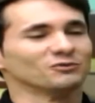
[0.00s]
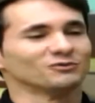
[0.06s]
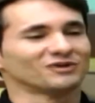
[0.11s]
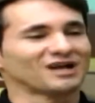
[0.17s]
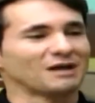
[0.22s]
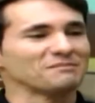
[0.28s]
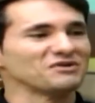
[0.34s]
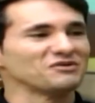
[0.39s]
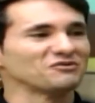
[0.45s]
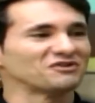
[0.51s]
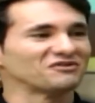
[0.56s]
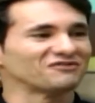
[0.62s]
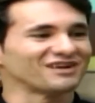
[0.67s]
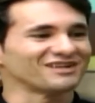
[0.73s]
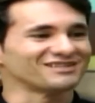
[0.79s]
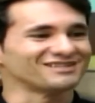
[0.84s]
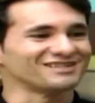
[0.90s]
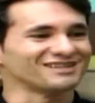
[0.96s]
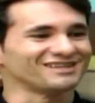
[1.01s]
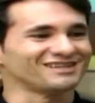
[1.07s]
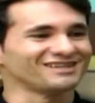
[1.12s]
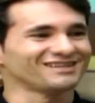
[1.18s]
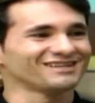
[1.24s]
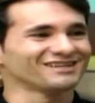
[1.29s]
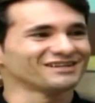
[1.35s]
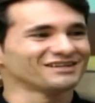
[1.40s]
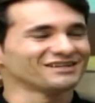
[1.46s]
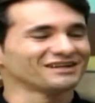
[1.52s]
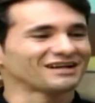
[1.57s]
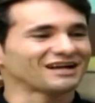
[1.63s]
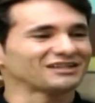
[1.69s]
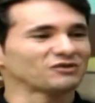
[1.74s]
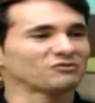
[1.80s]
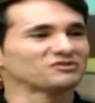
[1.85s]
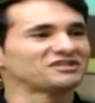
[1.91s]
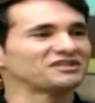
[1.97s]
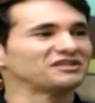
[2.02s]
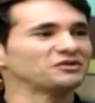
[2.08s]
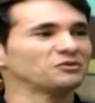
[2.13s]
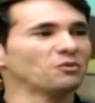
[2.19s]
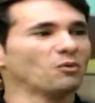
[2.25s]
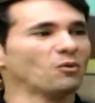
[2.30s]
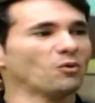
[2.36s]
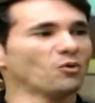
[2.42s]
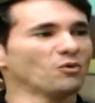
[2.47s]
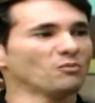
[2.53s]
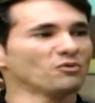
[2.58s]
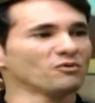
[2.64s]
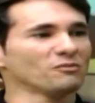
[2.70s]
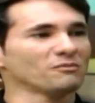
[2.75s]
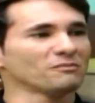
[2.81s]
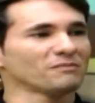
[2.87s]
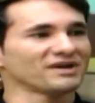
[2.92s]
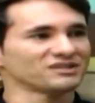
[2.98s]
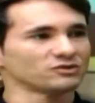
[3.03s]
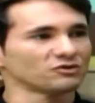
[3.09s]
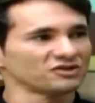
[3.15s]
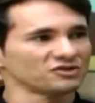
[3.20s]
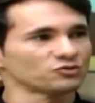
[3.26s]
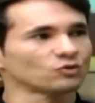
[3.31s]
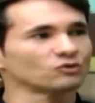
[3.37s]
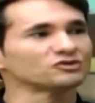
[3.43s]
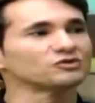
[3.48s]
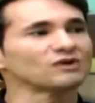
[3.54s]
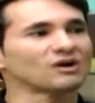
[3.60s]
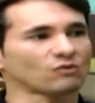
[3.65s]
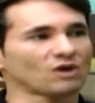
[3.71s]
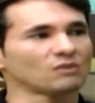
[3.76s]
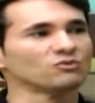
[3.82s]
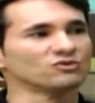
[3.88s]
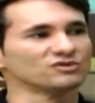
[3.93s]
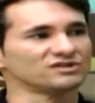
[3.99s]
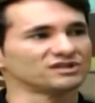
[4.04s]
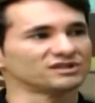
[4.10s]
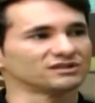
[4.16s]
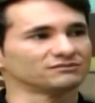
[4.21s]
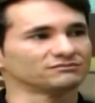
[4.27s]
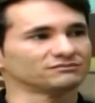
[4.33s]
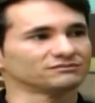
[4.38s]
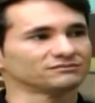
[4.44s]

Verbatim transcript: o caminho que vai seguir, cada um seguiu um rumo, mas eu quis continuar com a música.